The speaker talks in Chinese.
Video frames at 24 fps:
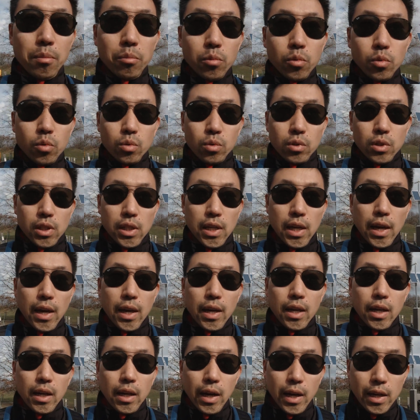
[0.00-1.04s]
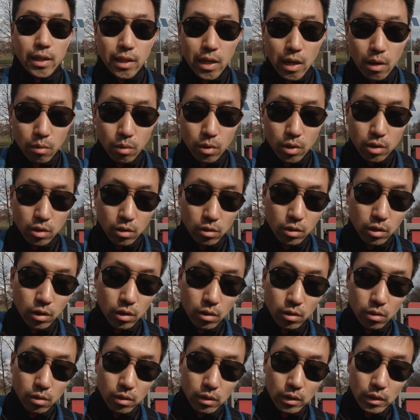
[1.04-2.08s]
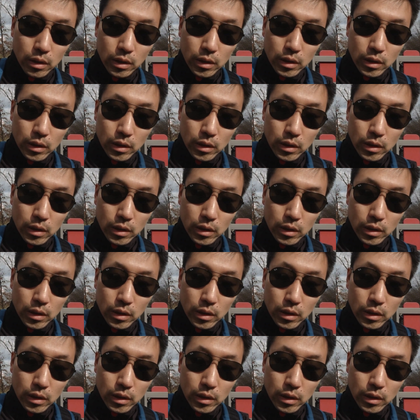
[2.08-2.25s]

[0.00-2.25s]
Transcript: 目前还在我手头。